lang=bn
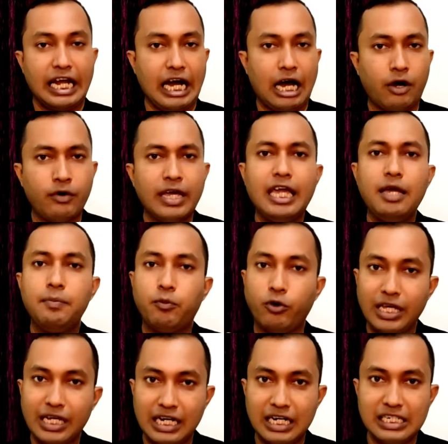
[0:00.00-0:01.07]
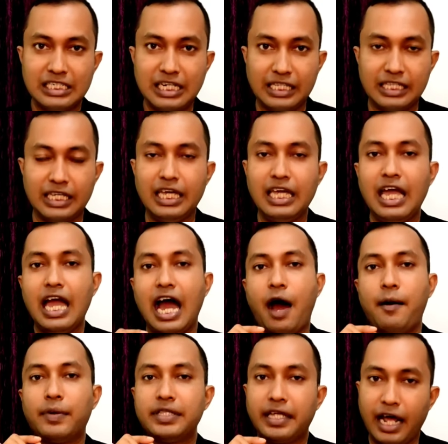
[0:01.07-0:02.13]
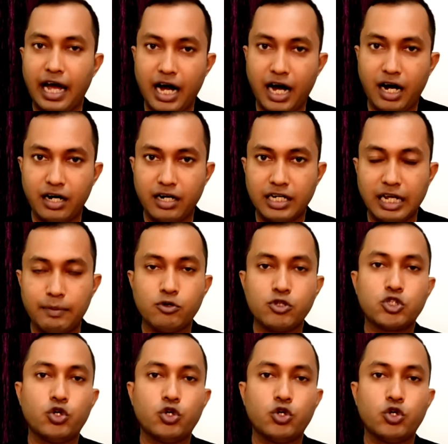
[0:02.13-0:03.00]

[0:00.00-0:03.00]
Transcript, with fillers: কারণ এই পরীক্ষার সাথে আমাদের হার্ট এবং